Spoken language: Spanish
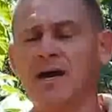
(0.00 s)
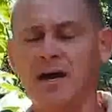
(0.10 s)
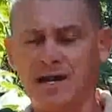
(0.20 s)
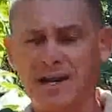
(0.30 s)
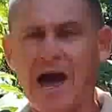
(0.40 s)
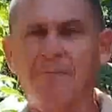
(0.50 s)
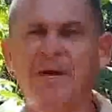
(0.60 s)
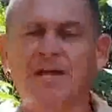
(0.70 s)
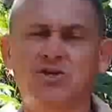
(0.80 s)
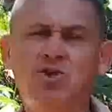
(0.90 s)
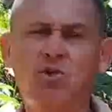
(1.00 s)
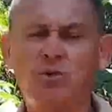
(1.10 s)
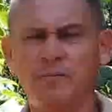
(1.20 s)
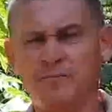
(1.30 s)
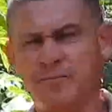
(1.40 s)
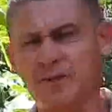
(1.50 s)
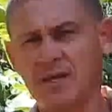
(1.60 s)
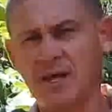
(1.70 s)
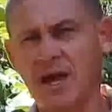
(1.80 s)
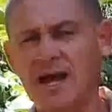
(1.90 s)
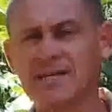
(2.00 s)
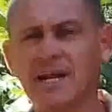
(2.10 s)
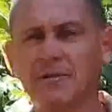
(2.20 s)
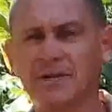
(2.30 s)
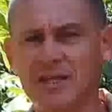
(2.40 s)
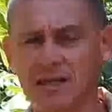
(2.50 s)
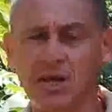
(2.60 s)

en la aspiración hacia la libertad.